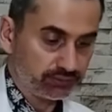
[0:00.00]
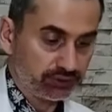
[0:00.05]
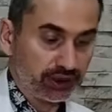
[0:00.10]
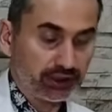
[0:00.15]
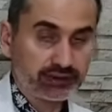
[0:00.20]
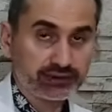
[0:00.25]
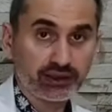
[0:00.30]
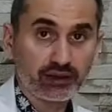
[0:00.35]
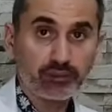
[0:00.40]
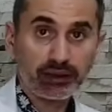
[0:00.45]

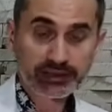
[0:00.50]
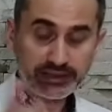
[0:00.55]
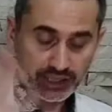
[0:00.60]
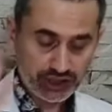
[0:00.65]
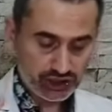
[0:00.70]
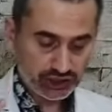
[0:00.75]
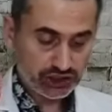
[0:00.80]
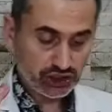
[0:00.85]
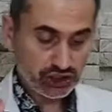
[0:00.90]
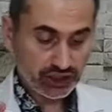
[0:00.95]
yani zaman
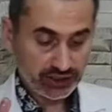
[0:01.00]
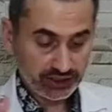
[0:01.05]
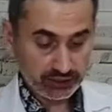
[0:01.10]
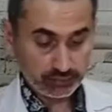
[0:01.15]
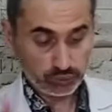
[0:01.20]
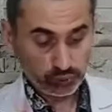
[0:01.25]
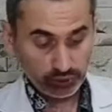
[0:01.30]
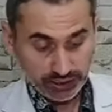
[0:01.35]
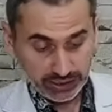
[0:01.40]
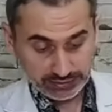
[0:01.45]
geçtikçe
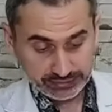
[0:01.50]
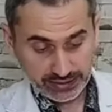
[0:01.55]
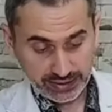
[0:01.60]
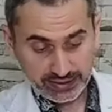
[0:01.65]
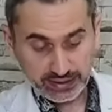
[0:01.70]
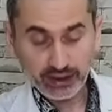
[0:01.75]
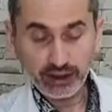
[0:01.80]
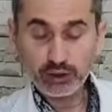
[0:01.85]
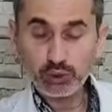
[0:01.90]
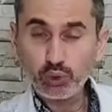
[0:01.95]
dediği bu
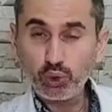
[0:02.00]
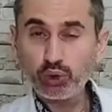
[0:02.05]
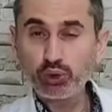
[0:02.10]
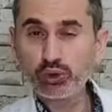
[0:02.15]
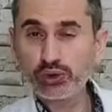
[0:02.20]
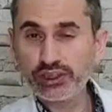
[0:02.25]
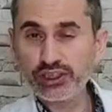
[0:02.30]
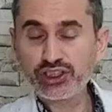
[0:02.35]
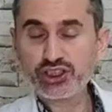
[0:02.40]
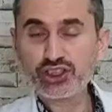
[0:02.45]
neredeyse
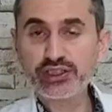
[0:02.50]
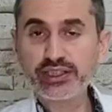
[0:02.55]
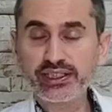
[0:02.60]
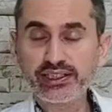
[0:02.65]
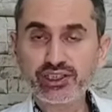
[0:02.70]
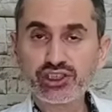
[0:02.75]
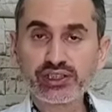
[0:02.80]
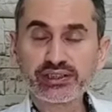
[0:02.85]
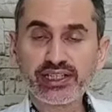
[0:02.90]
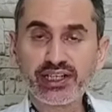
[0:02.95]
alkolün içine
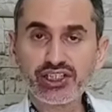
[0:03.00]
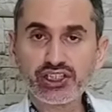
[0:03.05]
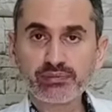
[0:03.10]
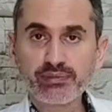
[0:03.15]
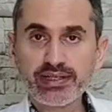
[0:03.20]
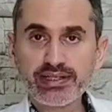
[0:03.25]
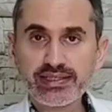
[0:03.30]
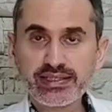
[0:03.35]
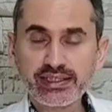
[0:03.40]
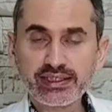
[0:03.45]
iyice
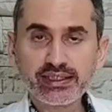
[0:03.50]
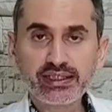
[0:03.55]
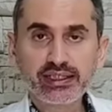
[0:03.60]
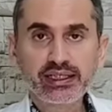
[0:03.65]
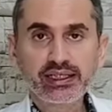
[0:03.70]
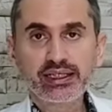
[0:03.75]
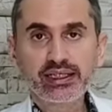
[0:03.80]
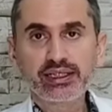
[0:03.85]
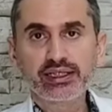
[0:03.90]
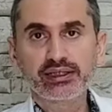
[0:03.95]
karışması
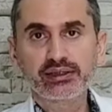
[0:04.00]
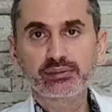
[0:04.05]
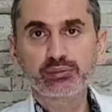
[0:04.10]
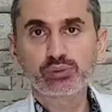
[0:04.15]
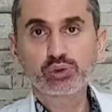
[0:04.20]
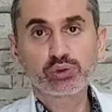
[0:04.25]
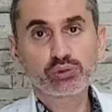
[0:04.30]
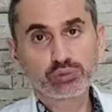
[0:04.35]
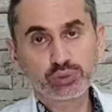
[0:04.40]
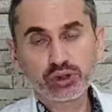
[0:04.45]

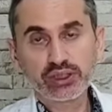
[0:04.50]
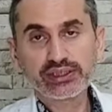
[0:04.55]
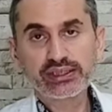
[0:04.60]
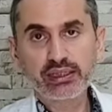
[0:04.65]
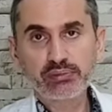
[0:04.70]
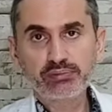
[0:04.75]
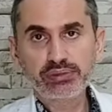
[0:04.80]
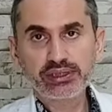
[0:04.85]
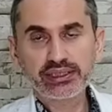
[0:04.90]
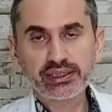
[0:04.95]
bu, bu da
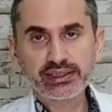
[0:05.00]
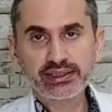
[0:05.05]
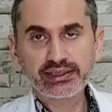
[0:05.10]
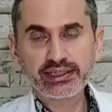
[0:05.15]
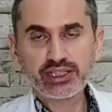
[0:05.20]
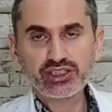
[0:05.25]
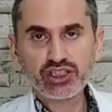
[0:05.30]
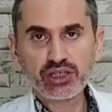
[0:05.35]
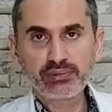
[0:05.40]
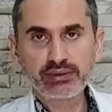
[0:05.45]
yine bir
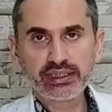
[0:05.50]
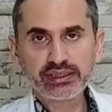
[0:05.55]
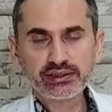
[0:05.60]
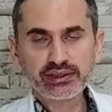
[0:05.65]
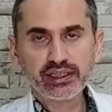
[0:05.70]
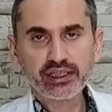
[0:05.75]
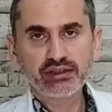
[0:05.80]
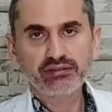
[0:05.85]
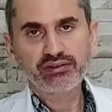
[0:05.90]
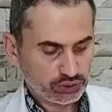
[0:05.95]
ayı
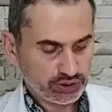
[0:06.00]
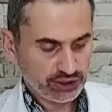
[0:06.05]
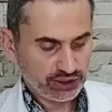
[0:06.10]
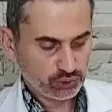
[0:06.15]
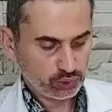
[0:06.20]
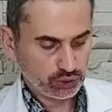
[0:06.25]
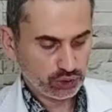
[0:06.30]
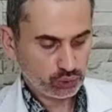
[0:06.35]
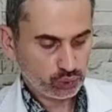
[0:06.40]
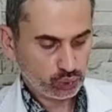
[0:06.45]
geçebilir. Ondan
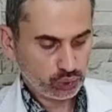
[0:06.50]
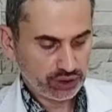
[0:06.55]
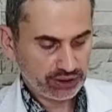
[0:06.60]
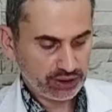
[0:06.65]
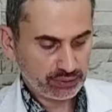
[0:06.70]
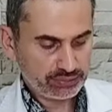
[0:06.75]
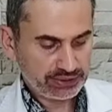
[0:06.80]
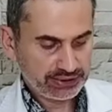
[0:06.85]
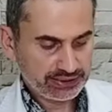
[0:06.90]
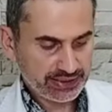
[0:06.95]
sonra
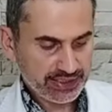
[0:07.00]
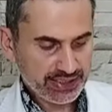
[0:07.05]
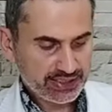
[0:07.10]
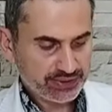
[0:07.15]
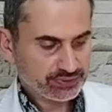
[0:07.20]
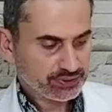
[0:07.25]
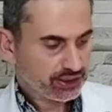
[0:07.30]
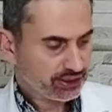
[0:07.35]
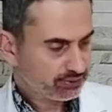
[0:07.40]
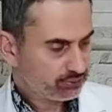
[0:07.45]
kullanabiliriz.